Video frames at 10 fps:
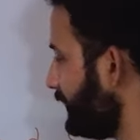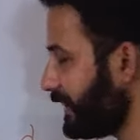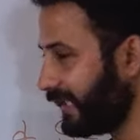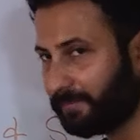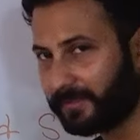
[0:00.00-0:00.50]

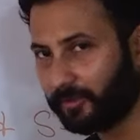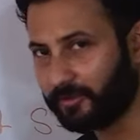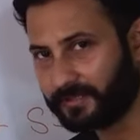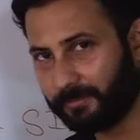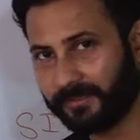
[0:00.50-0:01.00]
जेके पी
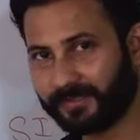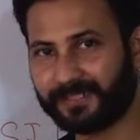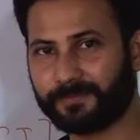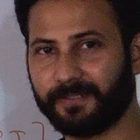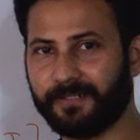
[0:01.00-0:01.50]
कॉन्स्टेबल के
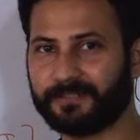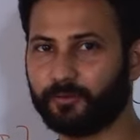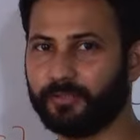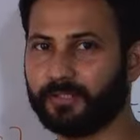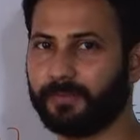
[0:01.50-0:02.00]
एक्सपीरियंस
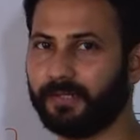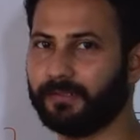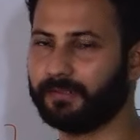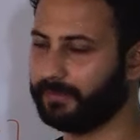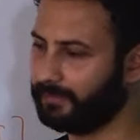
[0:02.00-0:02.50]
क्यों डिमांड
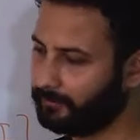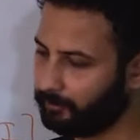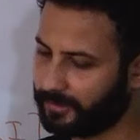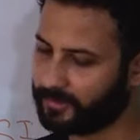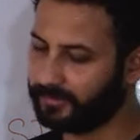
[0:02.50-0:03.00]
कर रहे हैं क्योंकि
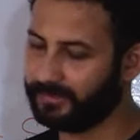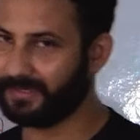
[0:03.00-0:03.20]
जनरली